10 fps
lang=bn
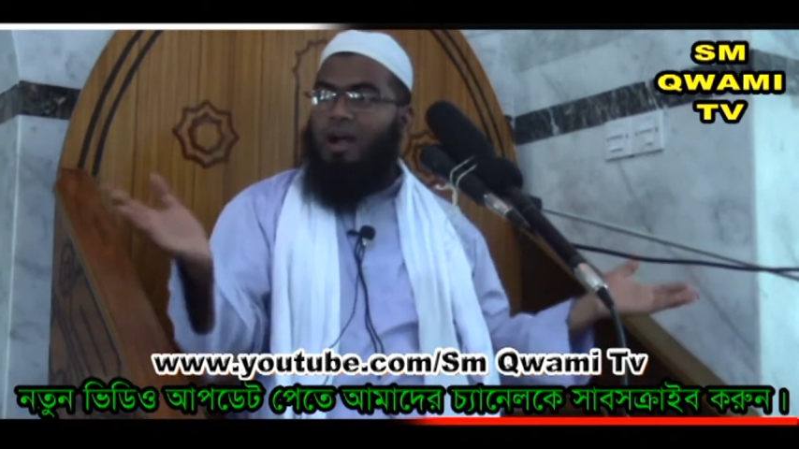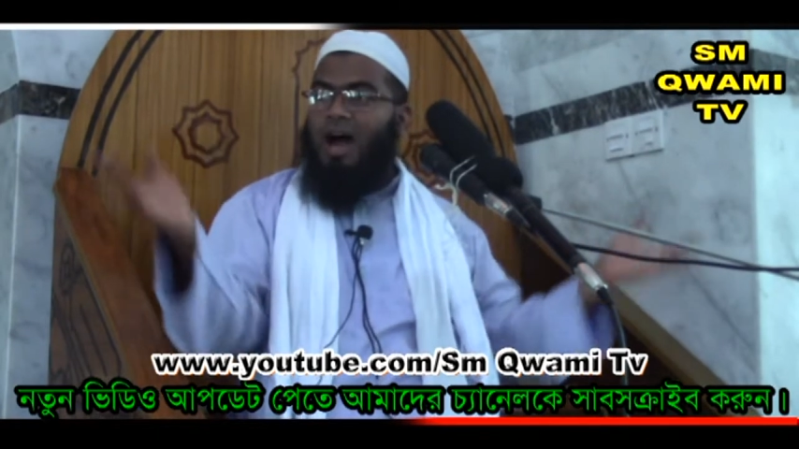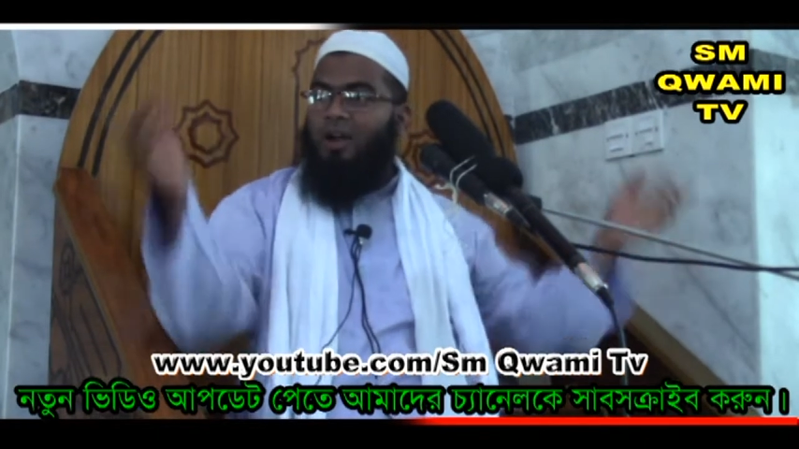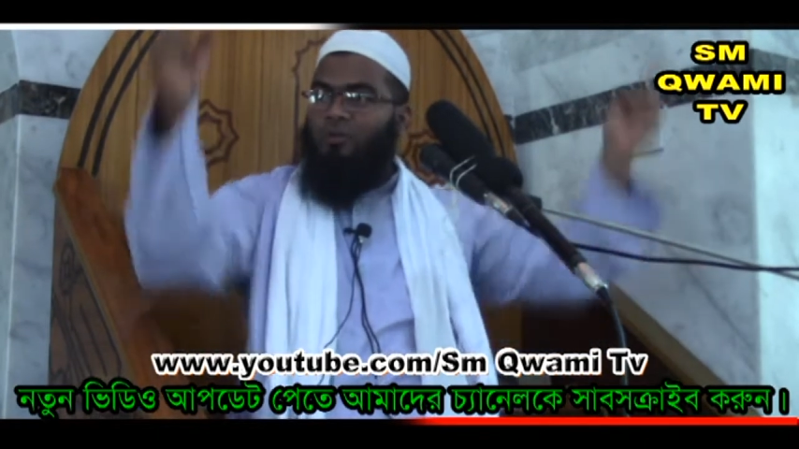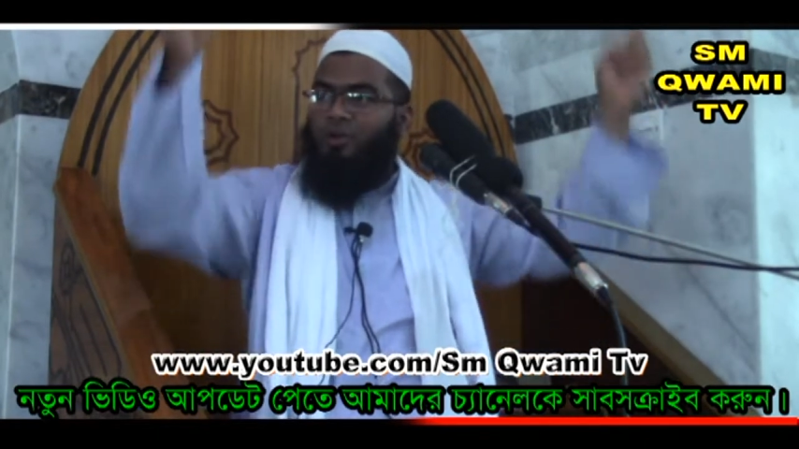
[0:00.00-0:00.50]

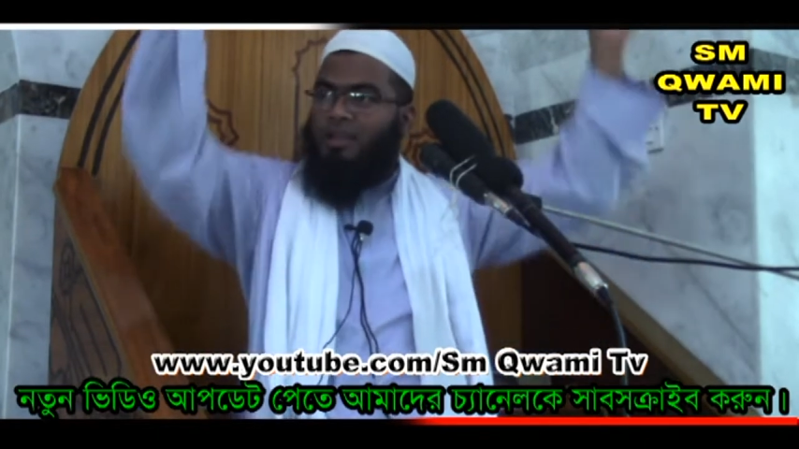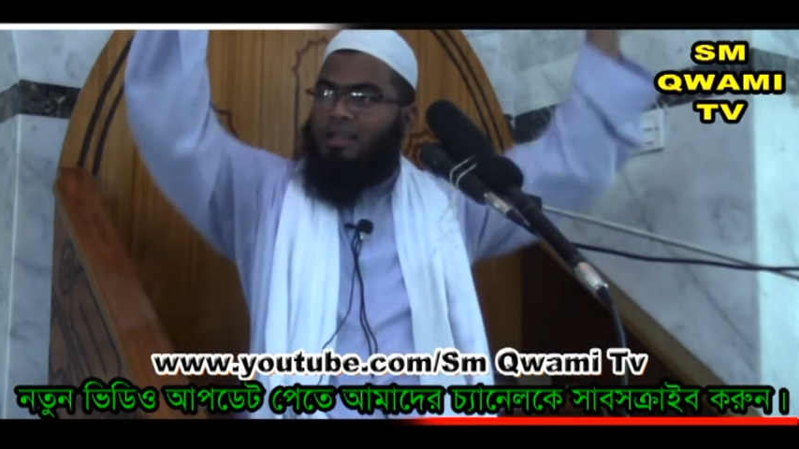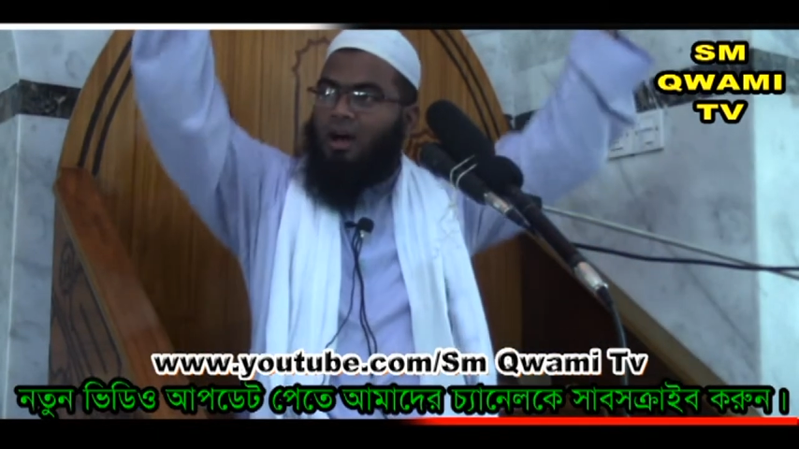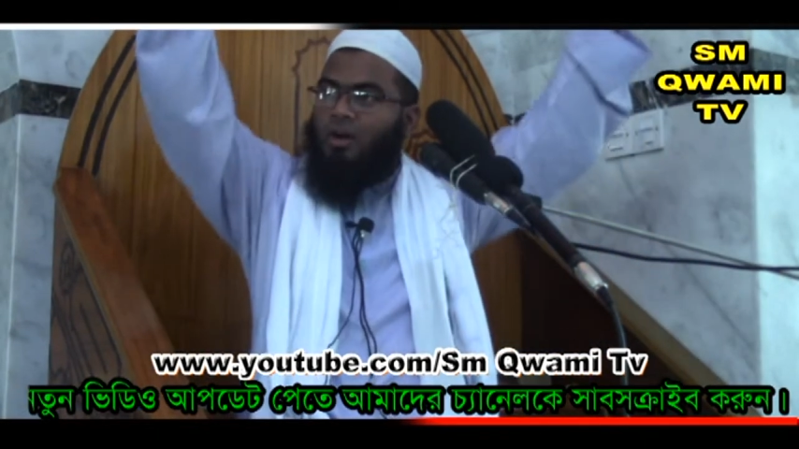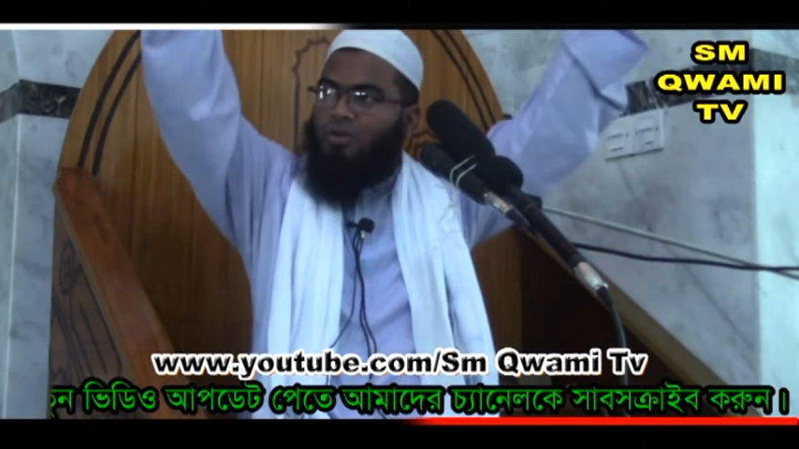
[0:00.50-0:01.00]
কার উপরে
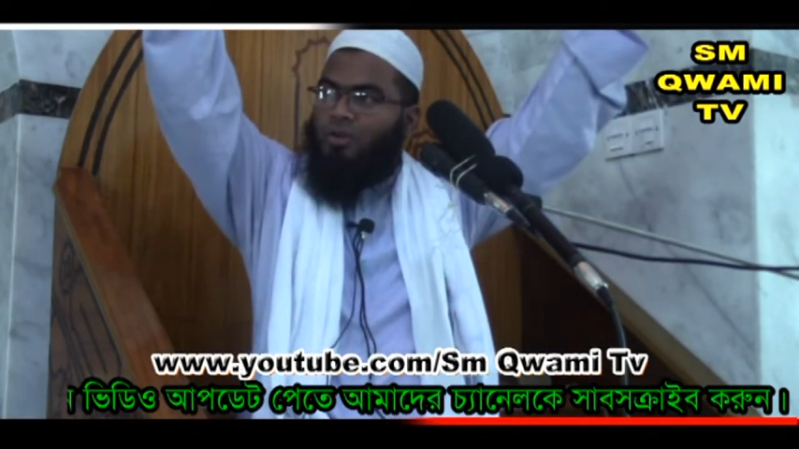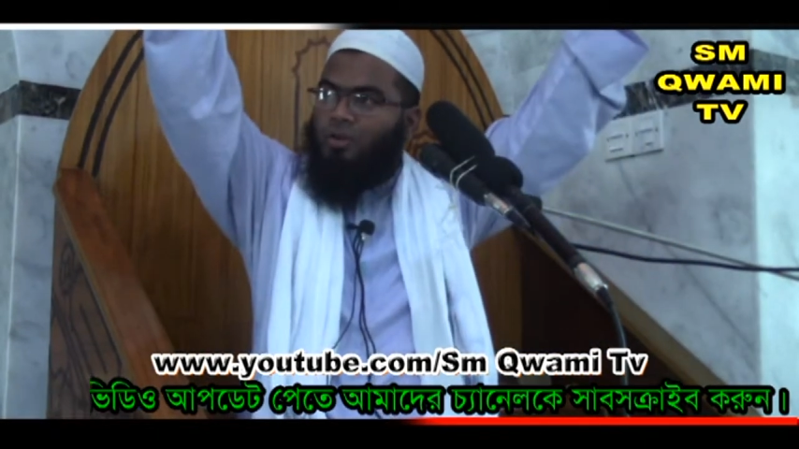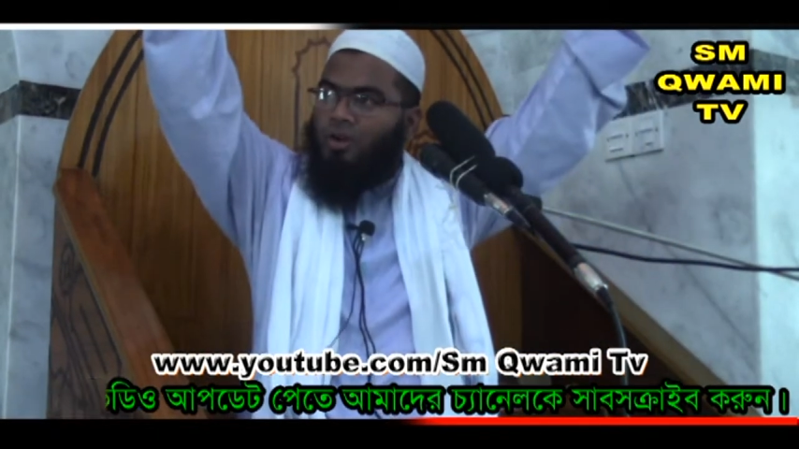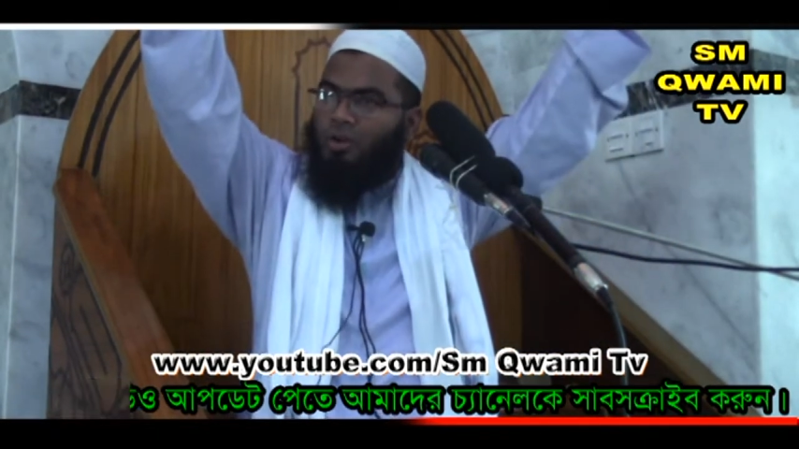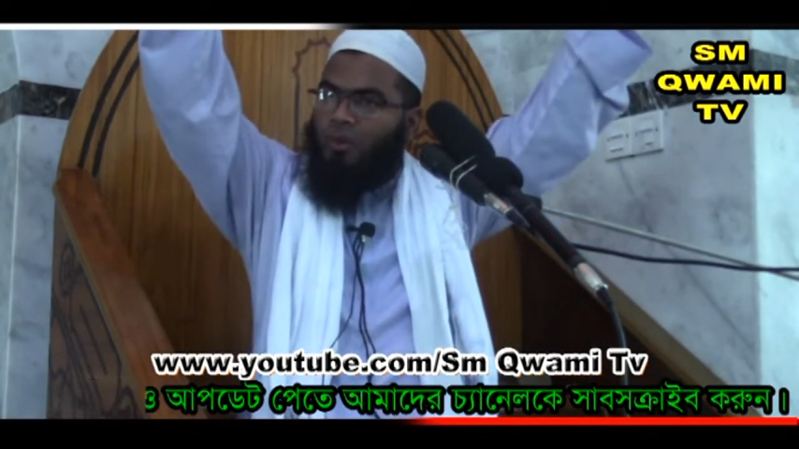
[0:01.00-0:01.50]

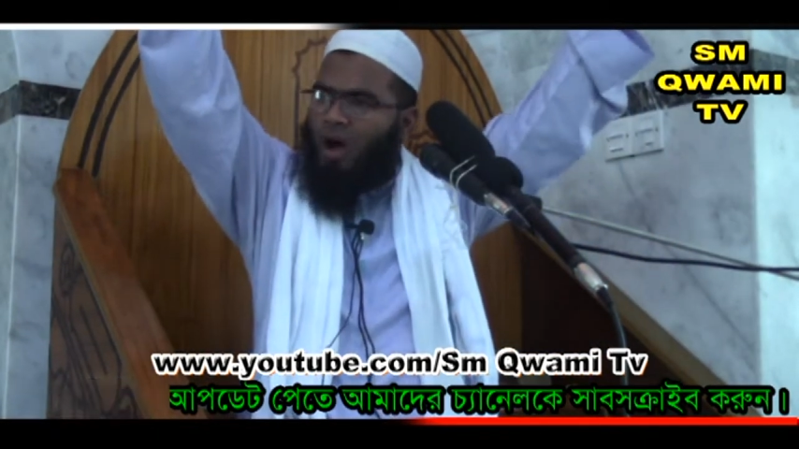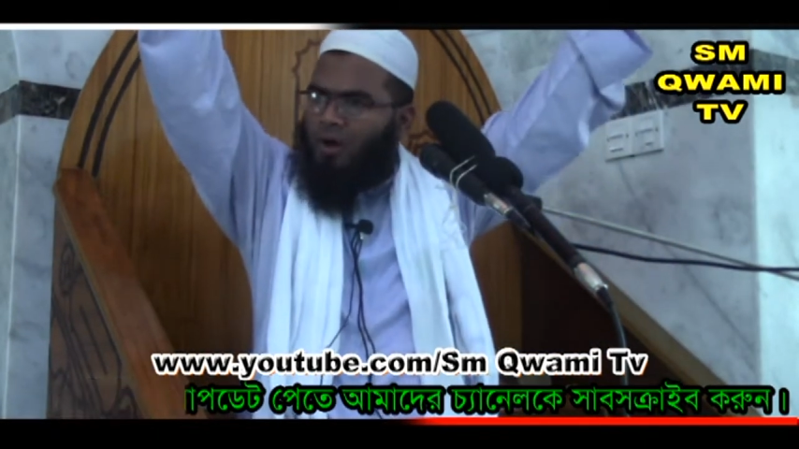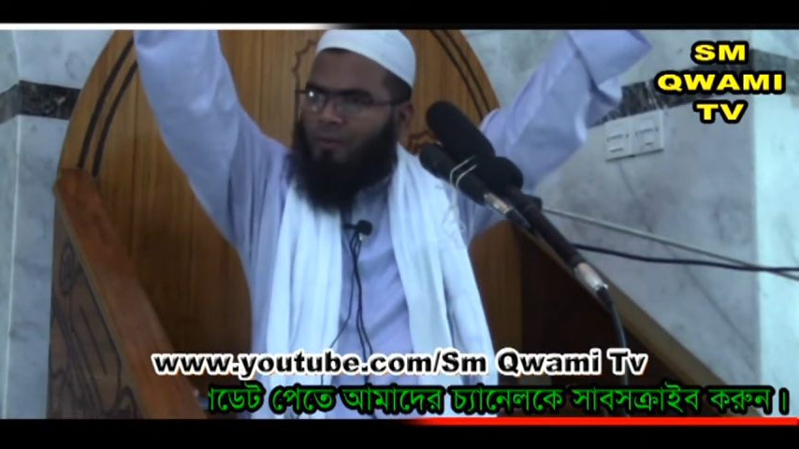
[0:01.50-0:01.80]
কুল করব